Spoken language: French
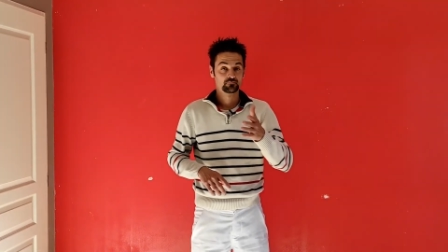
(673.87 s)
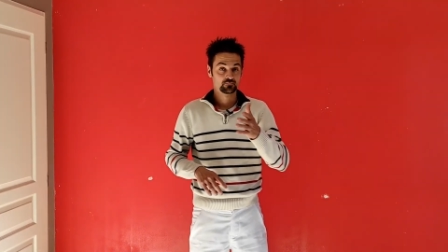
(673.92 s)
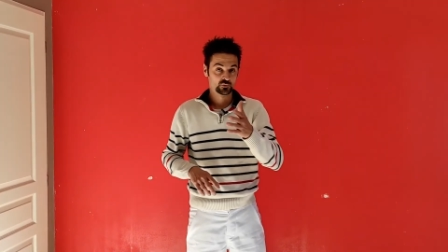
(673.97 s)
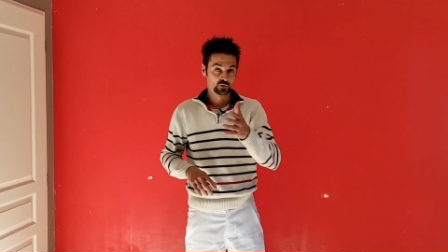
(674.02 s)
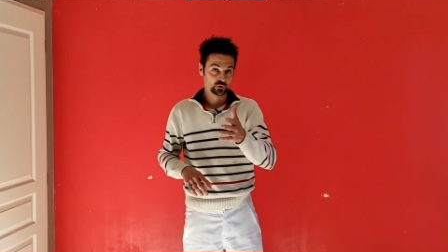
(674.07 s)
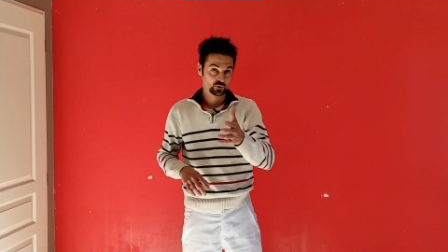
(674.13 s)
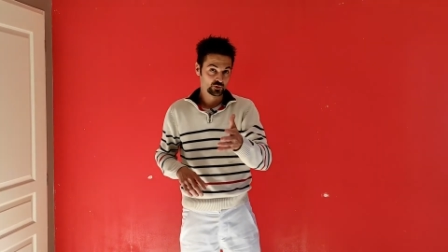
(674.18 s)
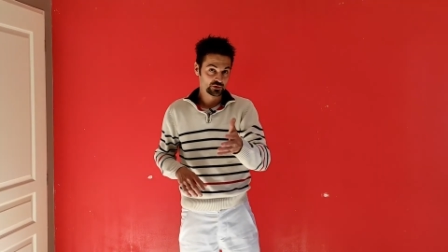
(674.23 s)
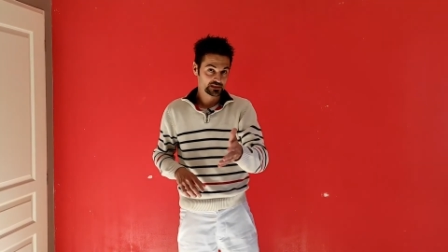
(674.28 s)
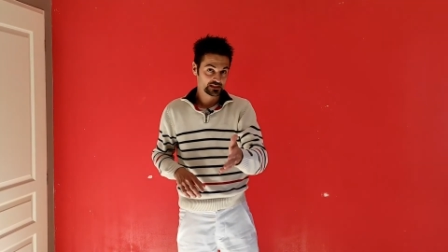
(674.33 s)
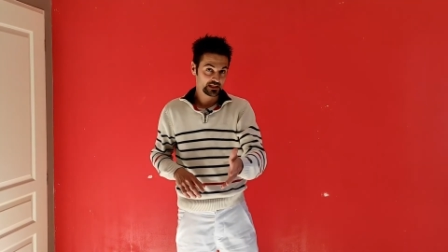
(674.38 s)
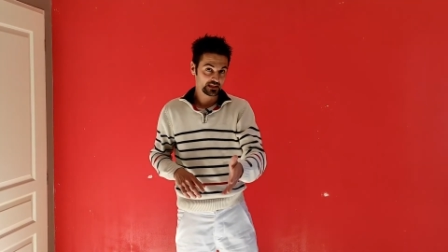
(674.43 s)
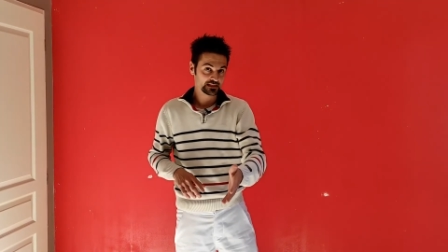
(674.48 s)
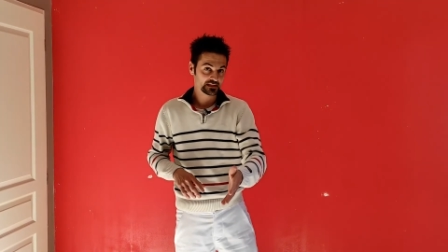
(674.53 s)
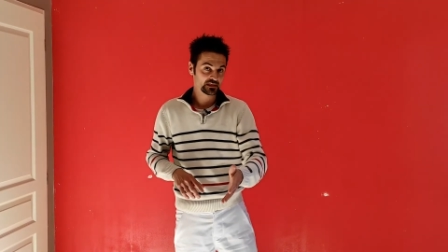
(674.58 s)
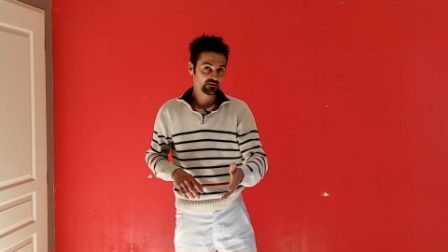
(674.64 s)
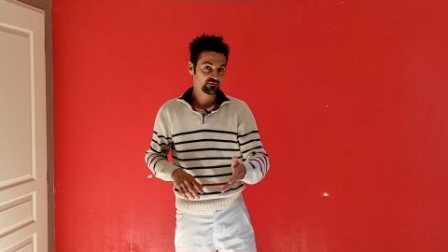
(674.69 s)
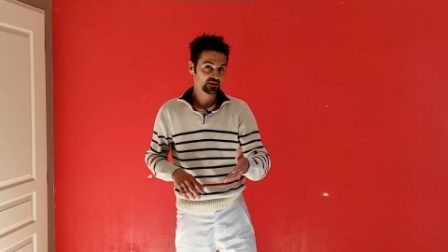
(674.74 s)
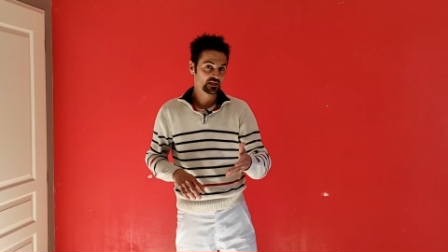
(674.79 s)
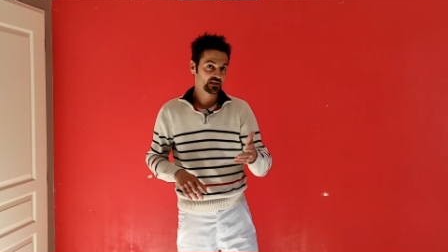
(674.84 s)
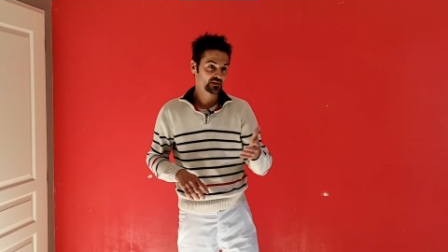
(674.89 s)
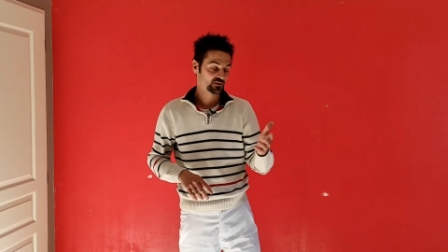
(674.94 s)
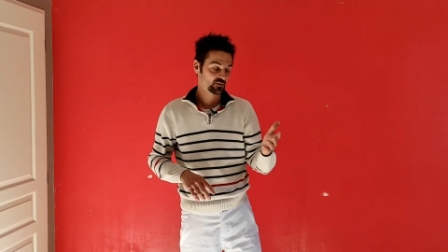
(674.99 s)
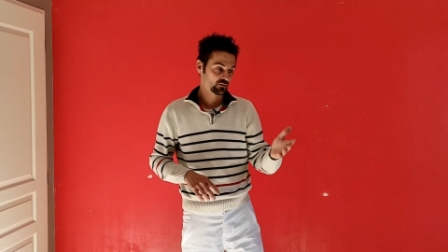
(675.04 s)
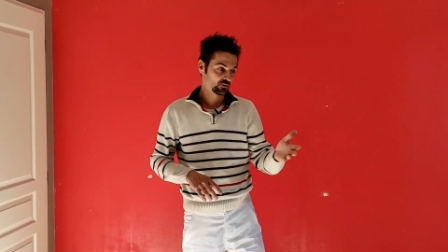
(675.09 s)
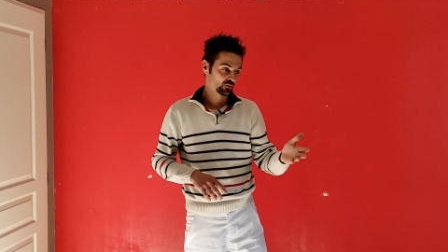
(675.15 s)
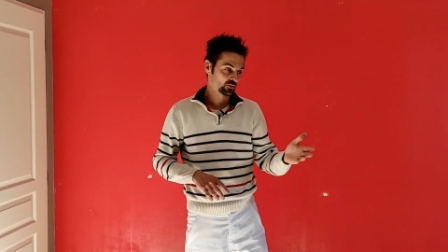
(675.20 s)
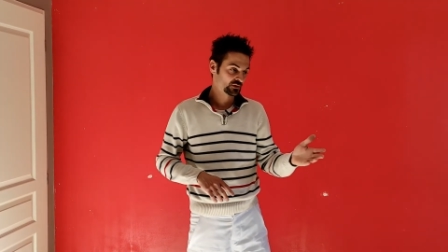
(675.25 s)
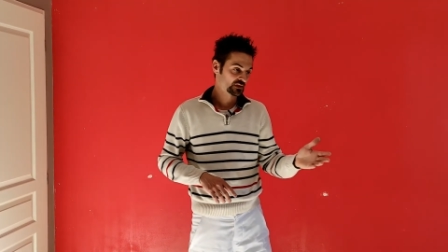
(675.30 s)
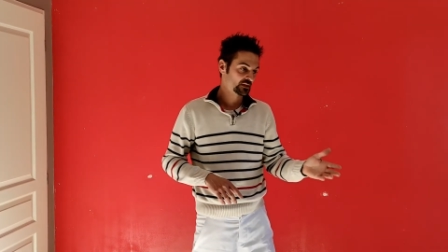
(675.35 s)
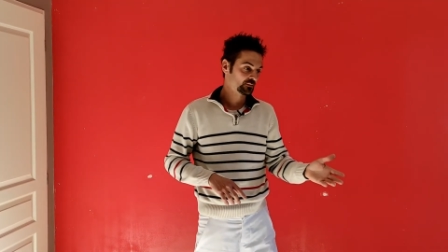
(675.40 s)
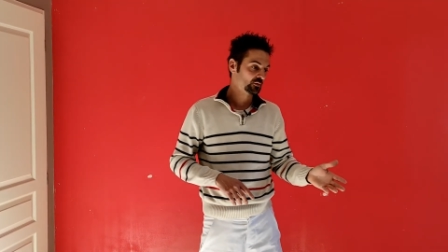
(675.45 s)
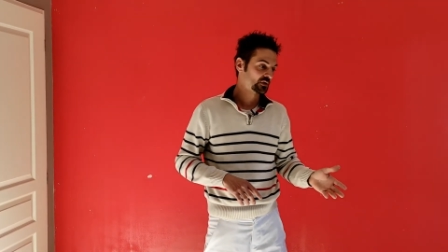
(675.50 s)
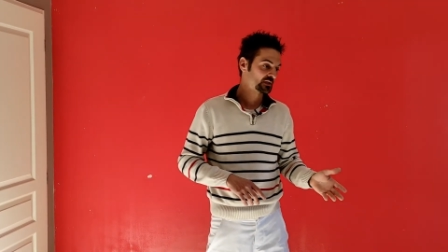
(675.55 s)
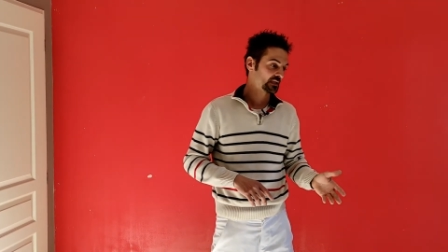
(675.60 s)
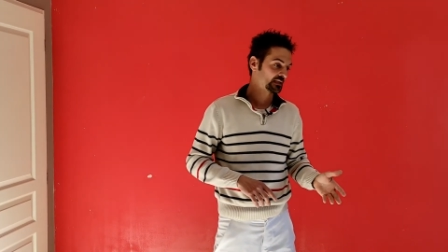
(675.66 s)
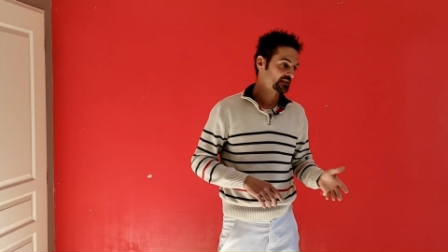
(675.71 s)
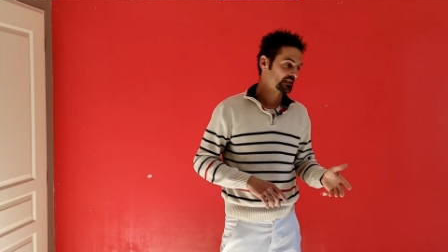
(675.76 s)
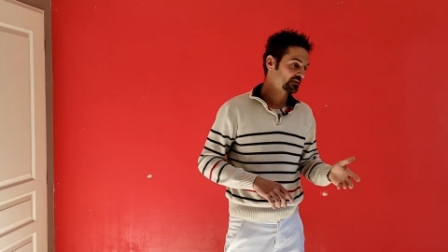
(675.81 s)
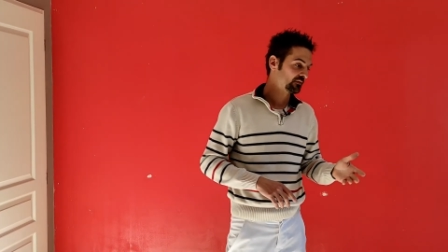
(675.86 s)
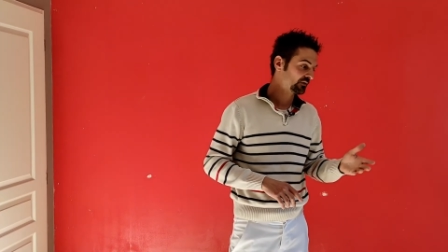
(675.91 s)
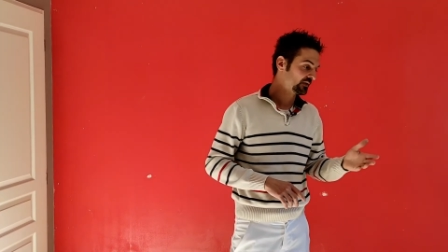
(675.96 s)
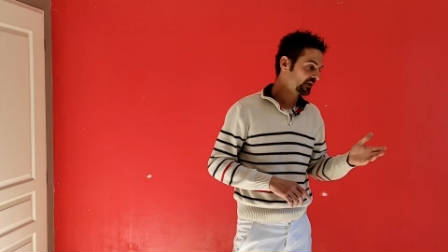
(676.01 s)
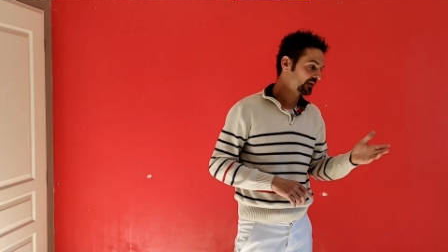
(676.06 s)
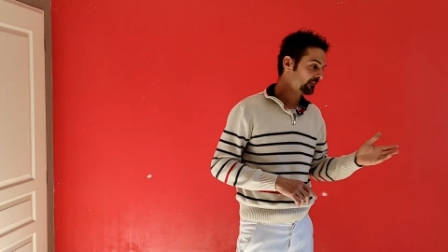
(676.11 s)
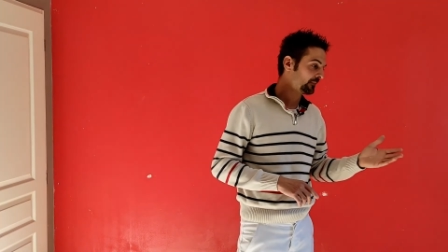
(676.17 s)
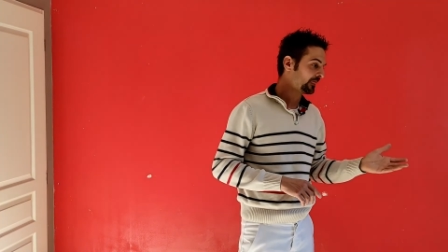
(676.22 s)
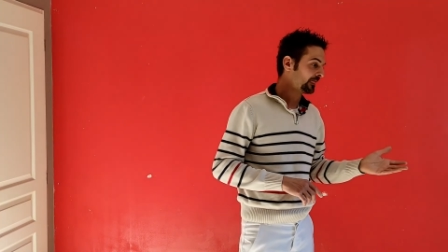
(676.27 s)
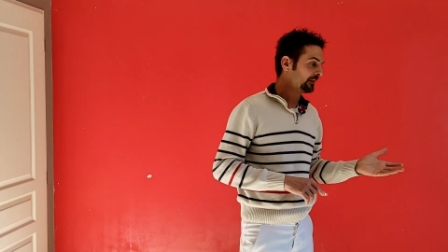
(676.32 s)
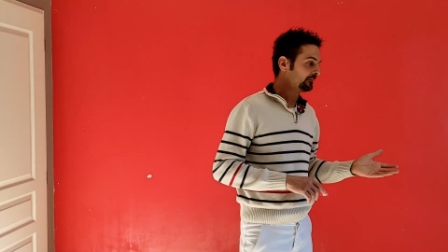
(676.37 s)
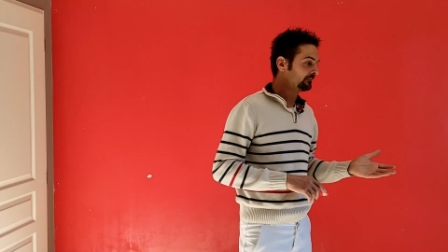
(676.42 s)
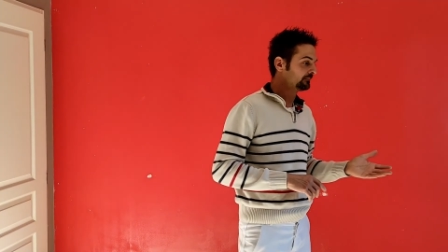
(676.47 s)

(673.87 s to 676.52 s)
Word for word: du stratifié selon le type de stratifié,